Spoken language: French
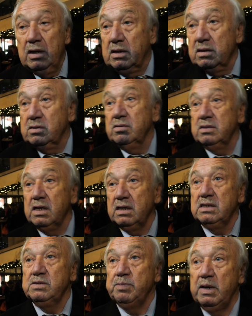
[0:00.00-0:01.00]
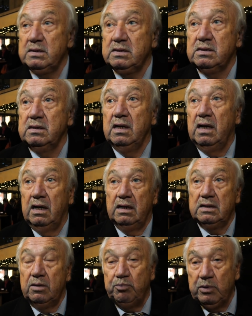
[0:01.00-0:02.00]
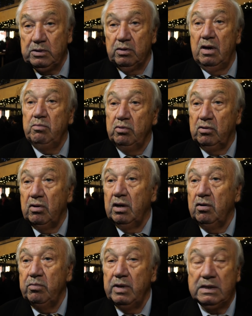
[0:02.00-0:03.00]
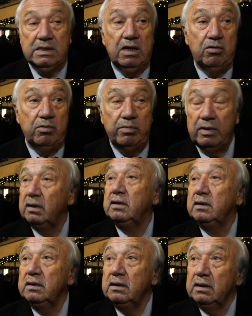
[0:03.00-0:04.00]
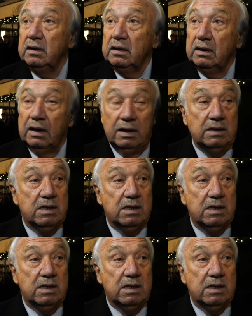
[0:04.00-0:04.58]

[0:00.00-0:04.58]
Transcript: Qu'est-ce que c'est qui se passe Ils appuient sur un bouton, la lumière s'allume. Il y a des